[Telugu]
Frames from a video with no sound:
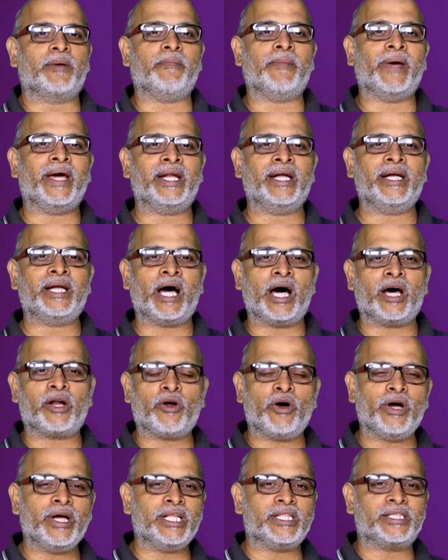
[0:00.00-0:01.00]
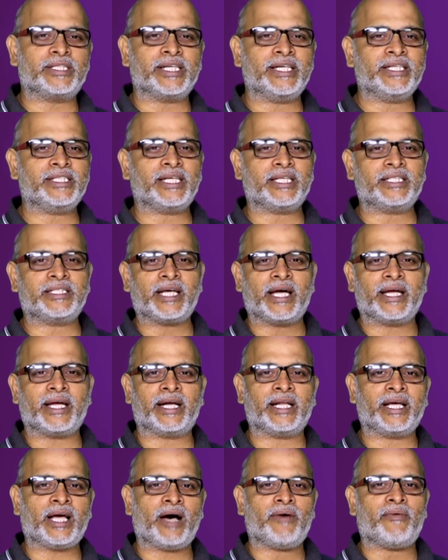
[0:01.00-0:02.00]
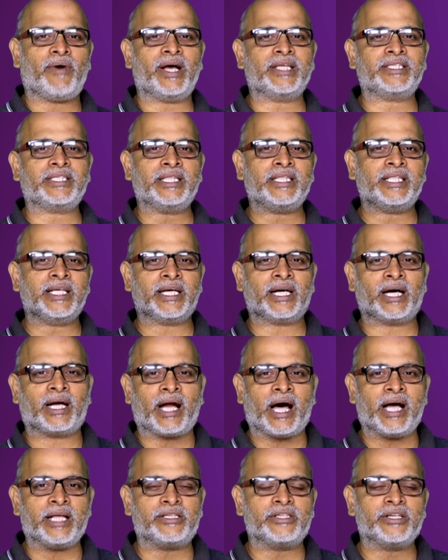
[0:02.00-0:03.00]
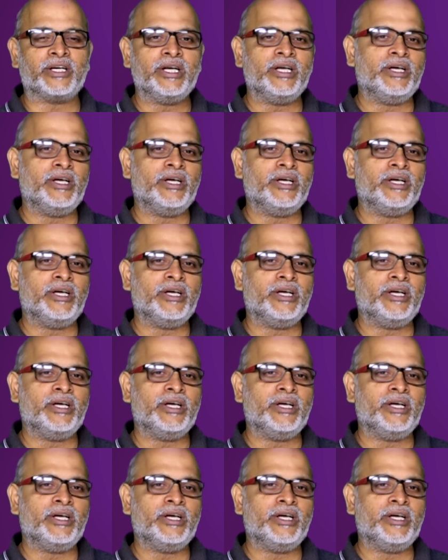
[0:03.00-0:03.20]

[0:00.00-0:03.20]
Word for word: మెరీనా రోహిత్ శ్రీ సత్య ఎనయ వాసంతి ఇంకా రాజ్